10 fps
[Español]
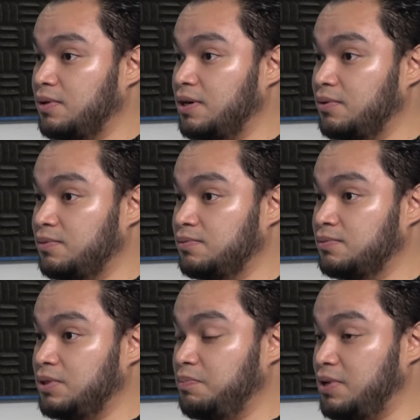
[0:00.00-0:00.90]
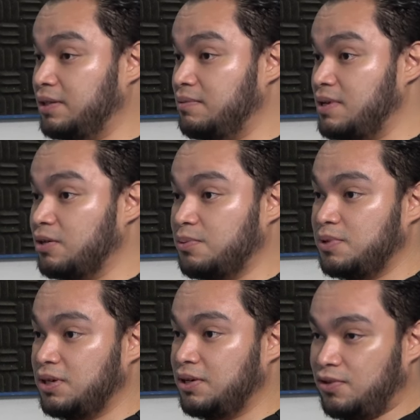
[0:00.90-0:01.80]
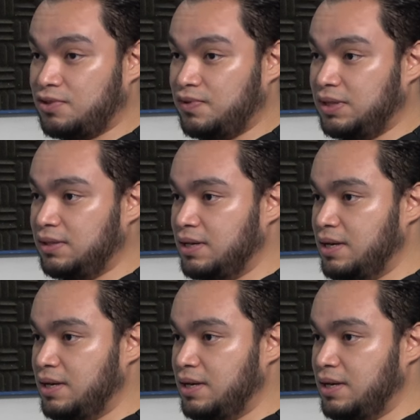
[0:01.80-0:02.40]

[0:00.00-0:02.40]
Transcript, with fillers: algún tipo de actividad como el CrossFit,